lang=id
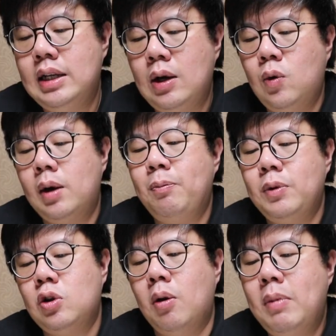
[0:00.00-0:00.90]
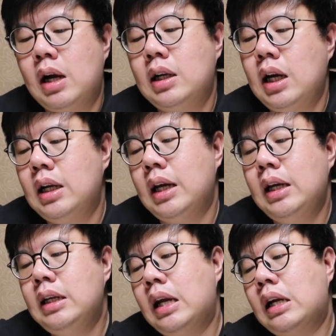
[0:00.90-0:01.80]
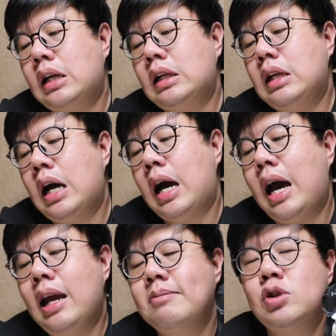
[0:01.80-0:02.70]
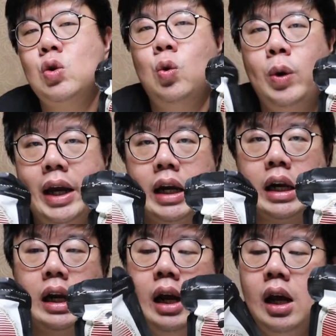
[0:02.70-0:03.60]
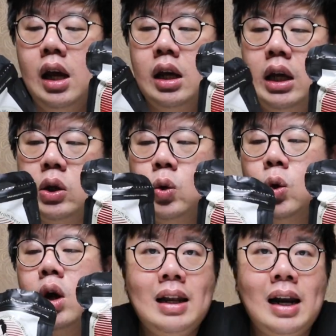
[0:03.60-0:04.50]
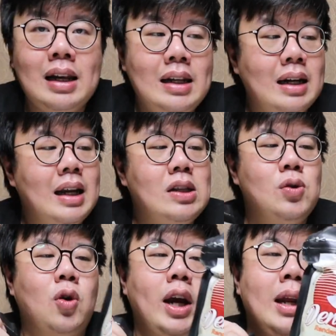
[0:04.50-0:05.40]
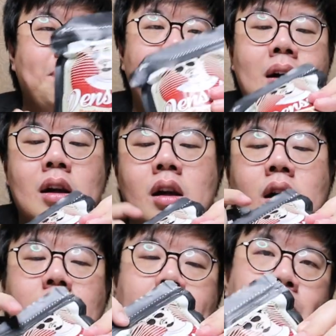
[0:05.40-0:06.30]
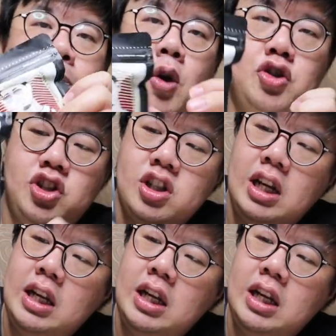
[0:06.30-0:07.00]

aja. Gua coba rendang daging dan rendang ayam suwir, gitu. Nah, rendang densuko ini per pouch